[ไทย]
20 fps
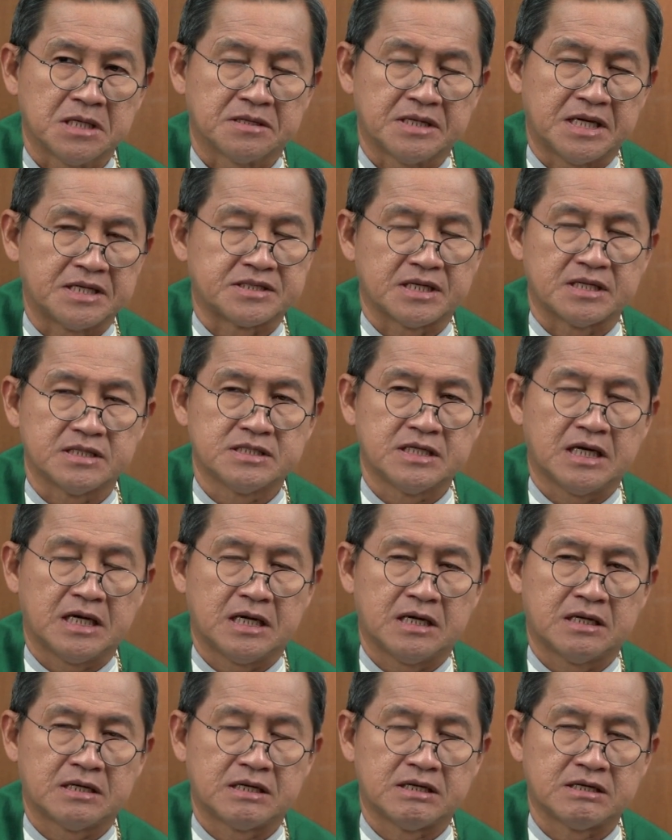ได้สัญญา
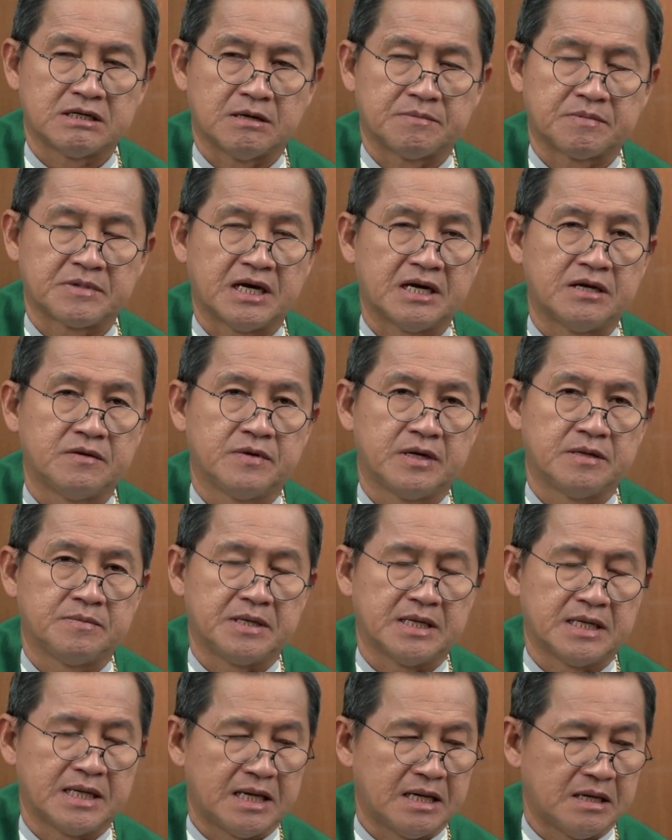อะไรกับใครไว้ไป
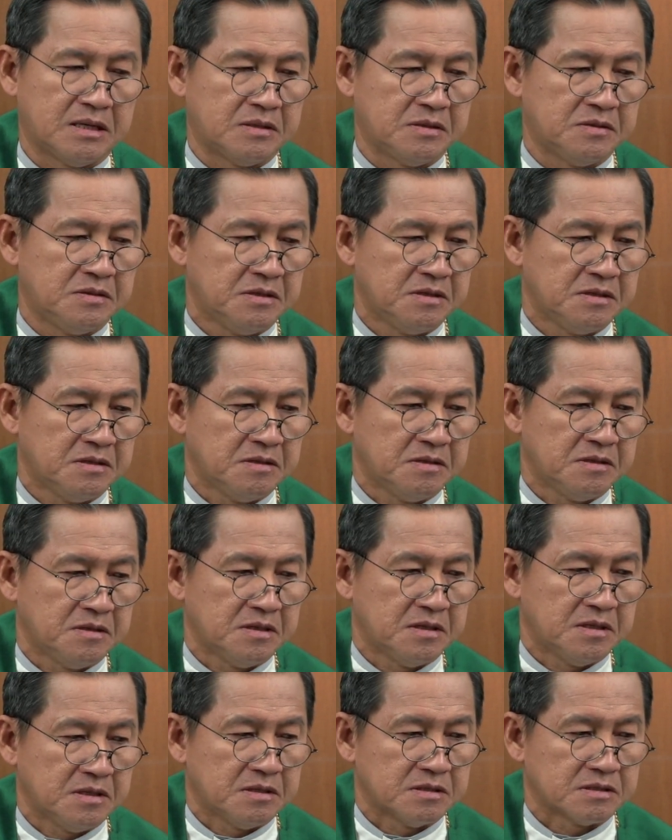แล้ว
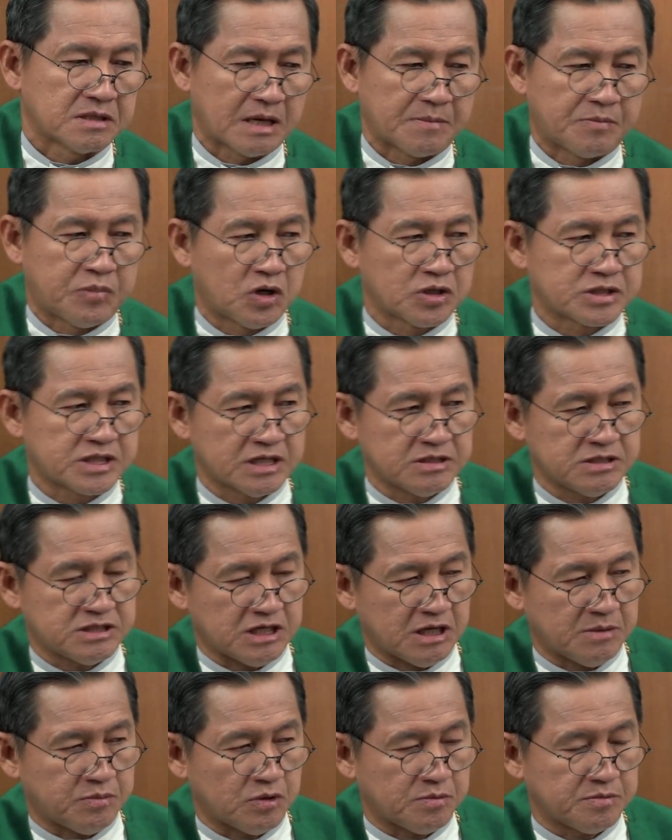แต่พอฉัน
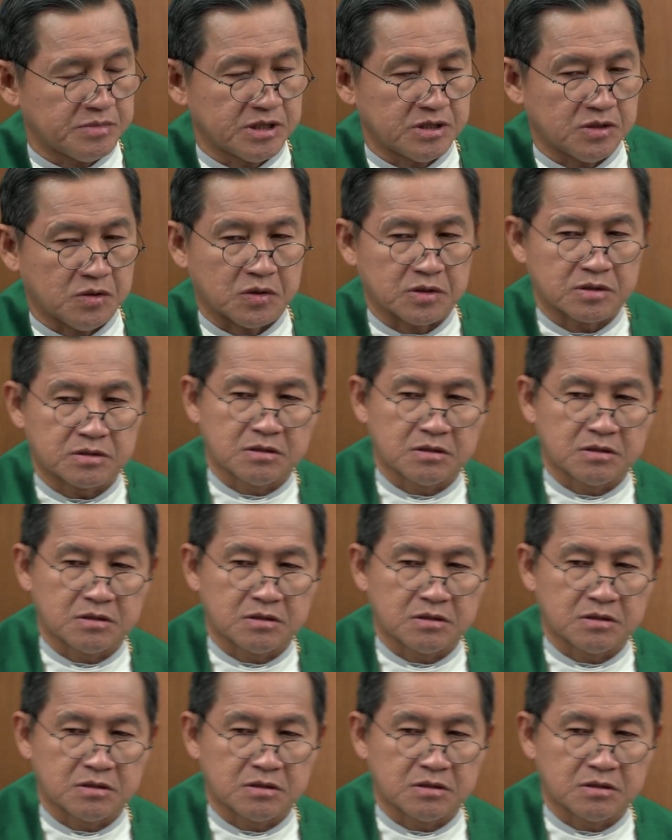เสียผลประโยชน์